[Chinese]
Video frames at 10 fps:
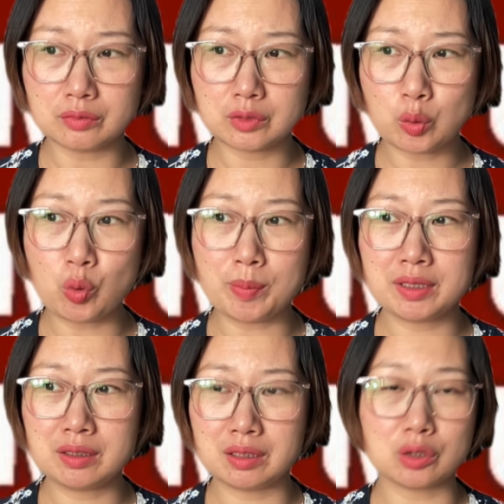我
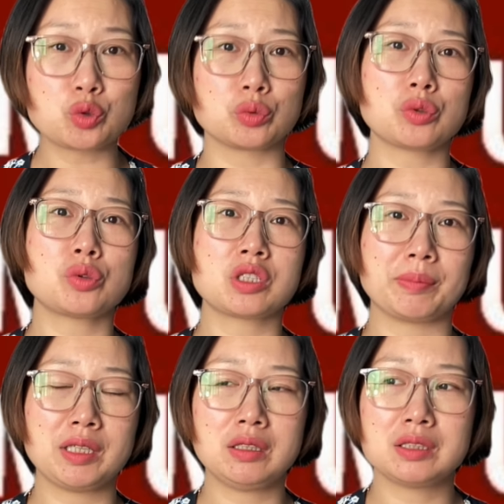们能主动做什
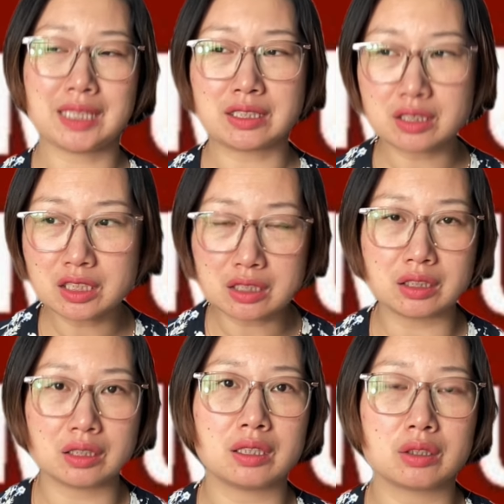么呢？假设真的
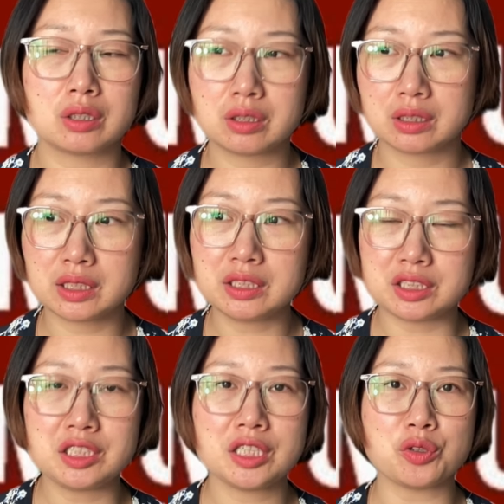得了跟
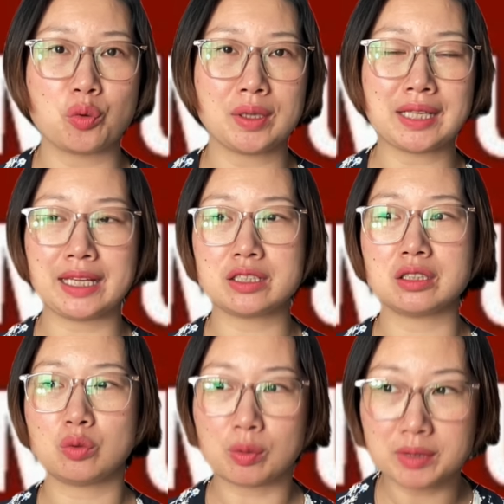胰腺有关的癌
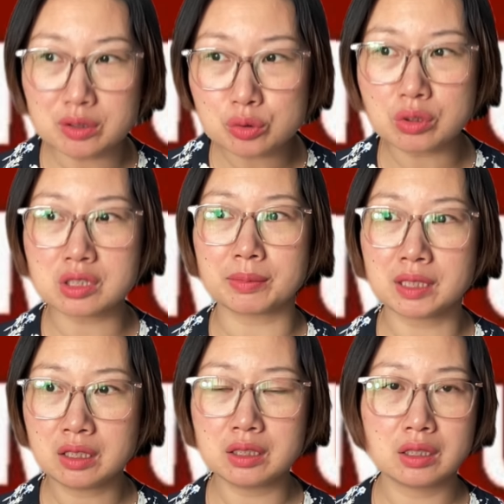症，我们能做什么呢？